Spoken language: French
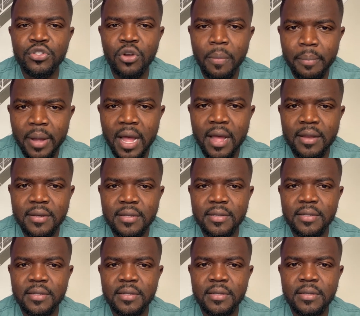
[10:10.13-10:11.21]
comprendre
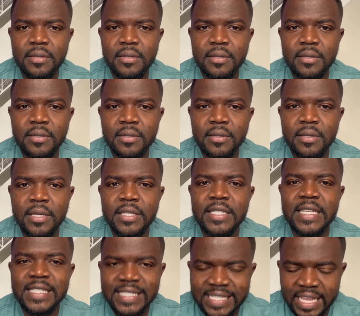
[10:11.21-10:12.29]
que c'est
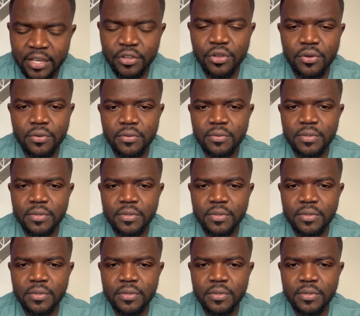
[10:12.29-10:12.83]
sérieux.